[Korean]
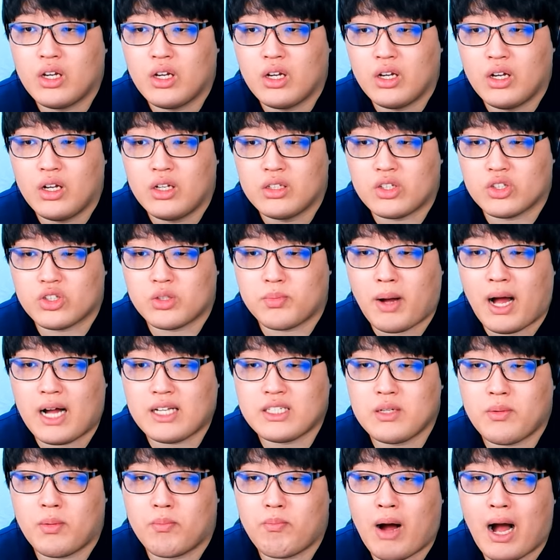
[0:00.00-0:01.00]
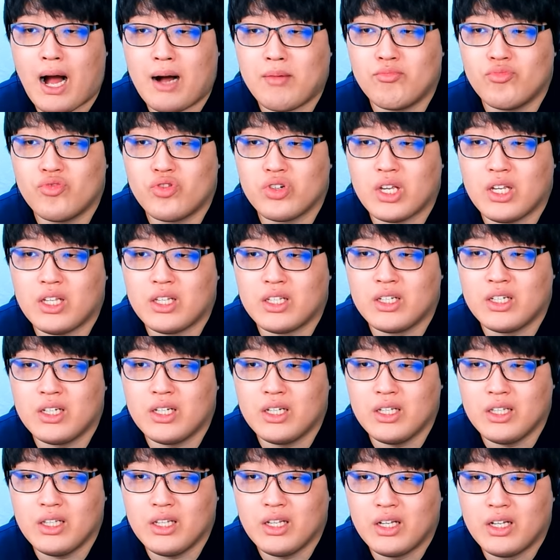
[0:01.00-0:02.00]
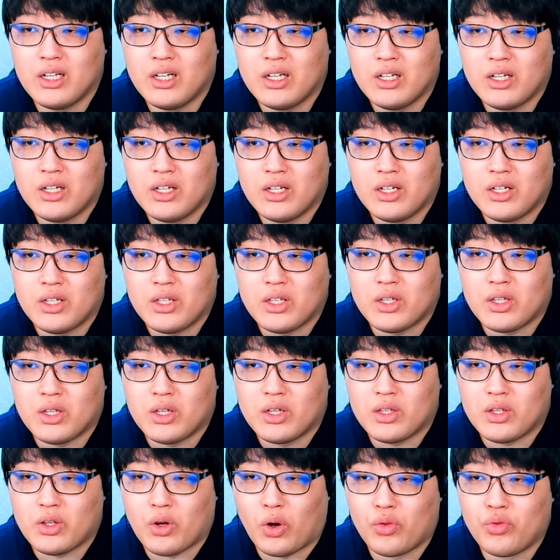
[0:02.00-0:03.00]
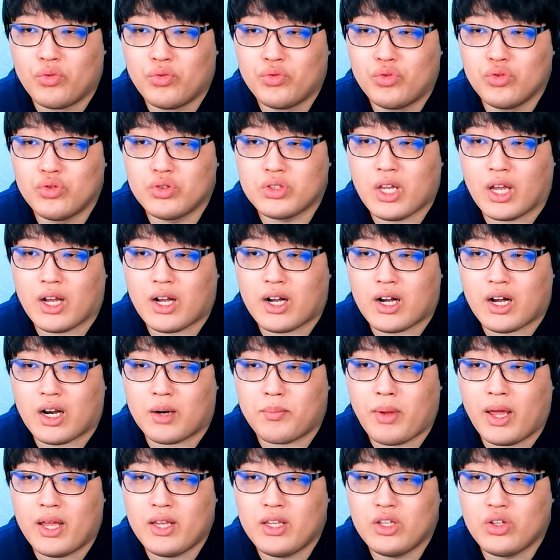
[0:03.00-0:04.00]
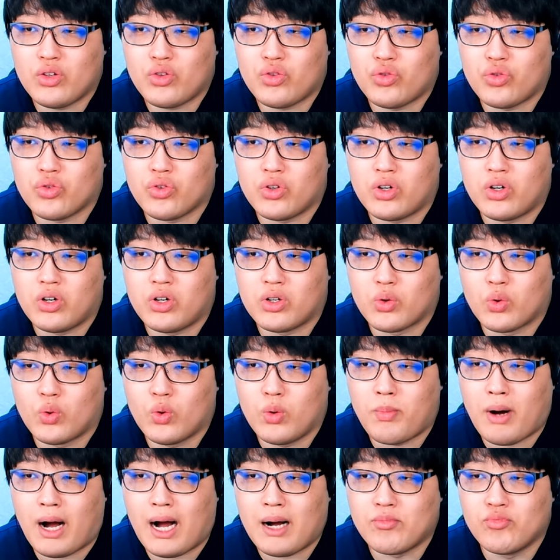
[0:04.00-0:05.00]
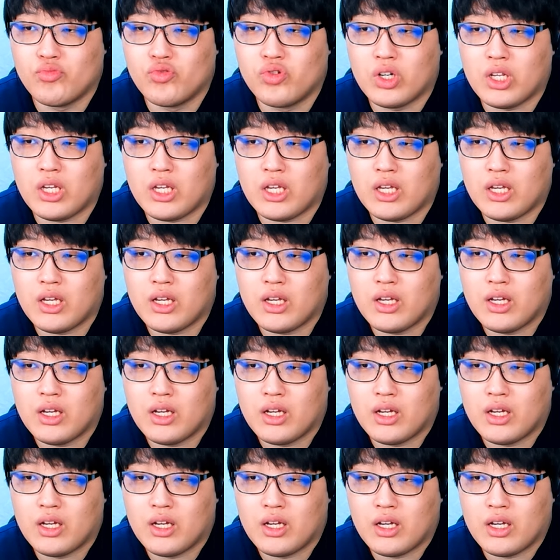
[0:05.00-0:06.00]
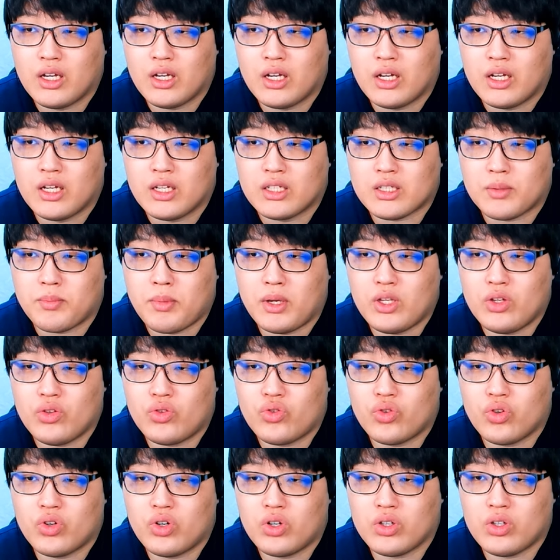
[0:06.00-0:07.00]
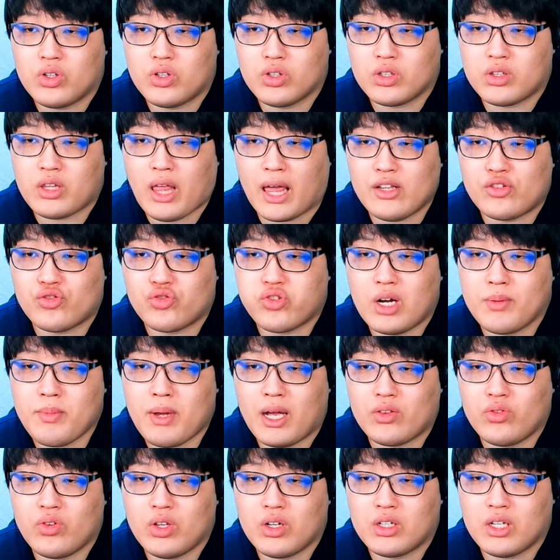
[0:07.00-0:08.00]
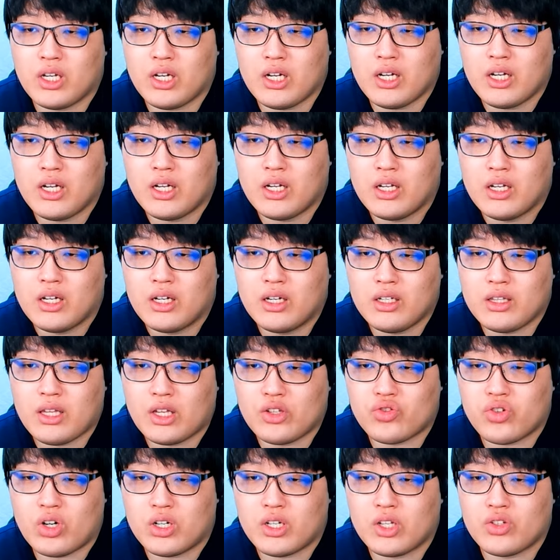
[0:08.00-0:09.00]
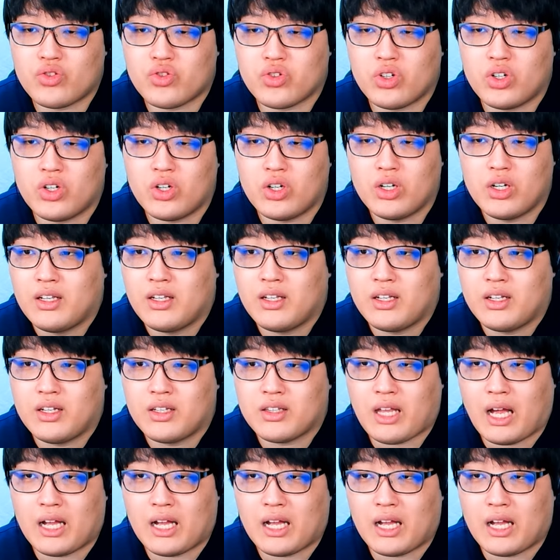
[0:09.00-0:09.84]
그래서 마지막 마무리는 연두 색깔 매니큐어로 마무리 자, 매니큐어 이거 대충 하면 안돼 그냥? 어? 대충 할 대충 다